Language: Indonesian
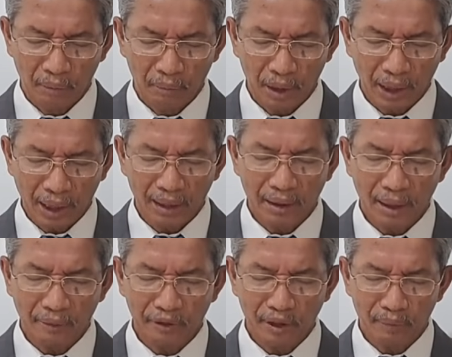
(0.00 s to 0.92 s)

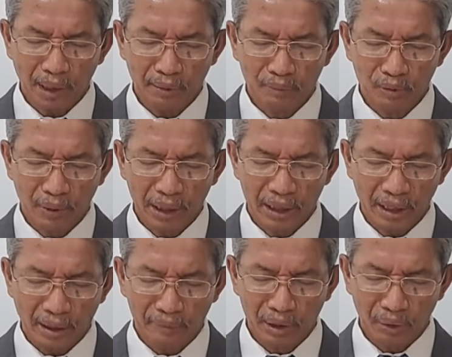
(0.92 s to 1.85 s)
Berkatilah firman-Mu bagi
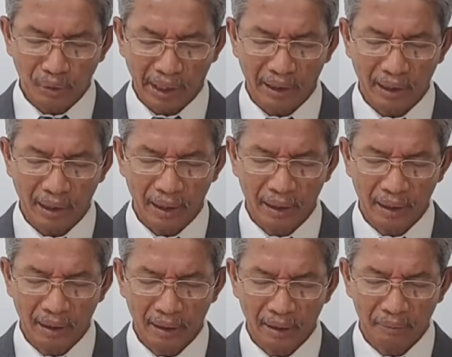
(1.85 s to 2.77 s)
kami Tuhan.
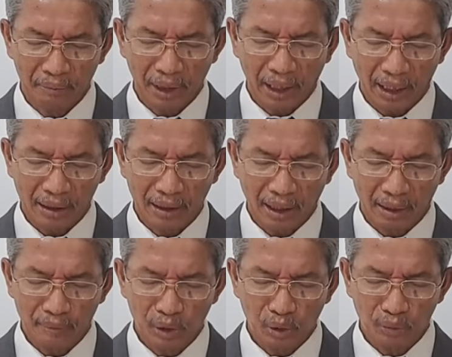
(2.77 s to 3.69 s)
Berkati
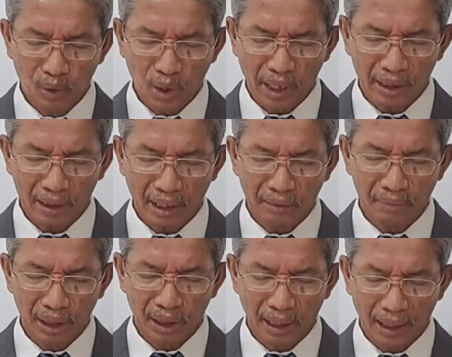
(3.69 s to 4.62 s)
kami semua yang
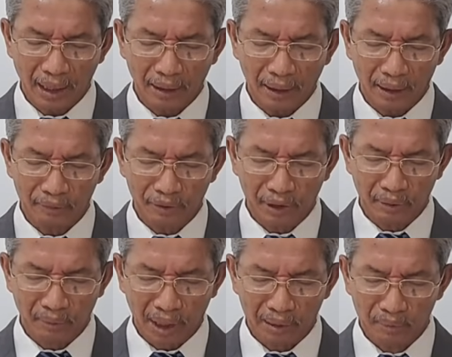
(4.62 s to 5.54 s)
mendengarkan
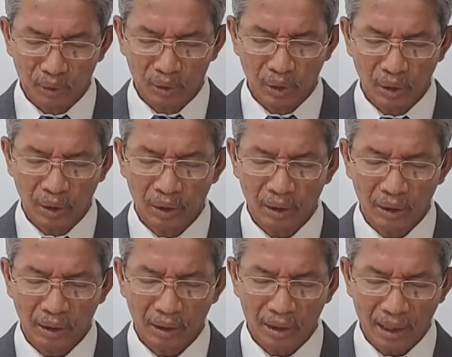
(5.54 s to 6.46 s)
firman-Mu.
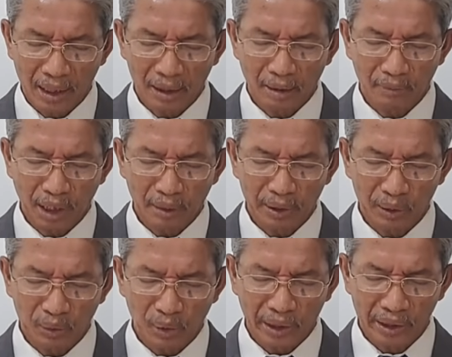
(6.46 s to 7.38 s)
Di dalam
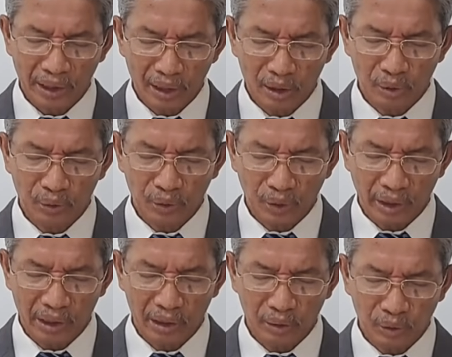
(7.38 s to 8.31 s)
nama Tuhan Yesus
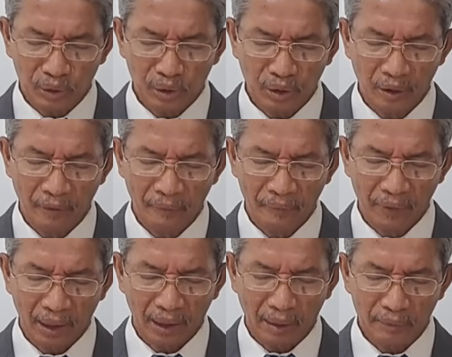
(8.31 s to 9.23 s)
Kristus,
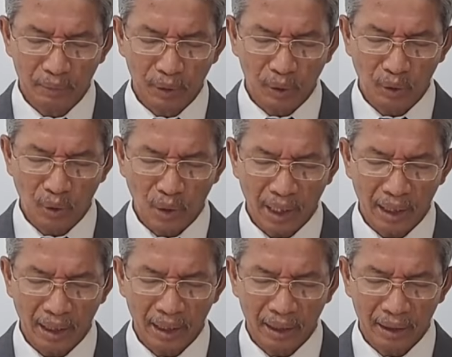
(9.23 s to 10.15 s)
kami
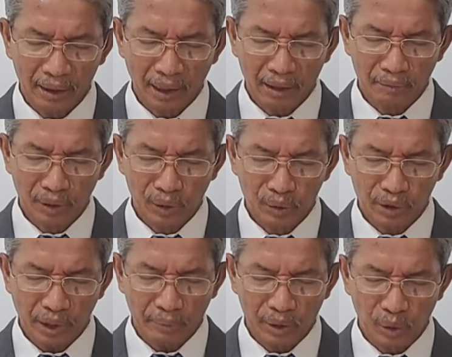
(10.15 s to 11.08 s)
berdoa dan
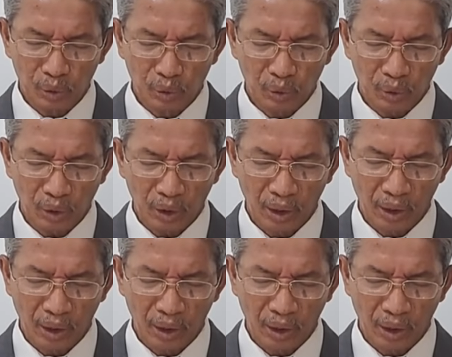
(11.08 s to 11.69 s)
mengucap syukur.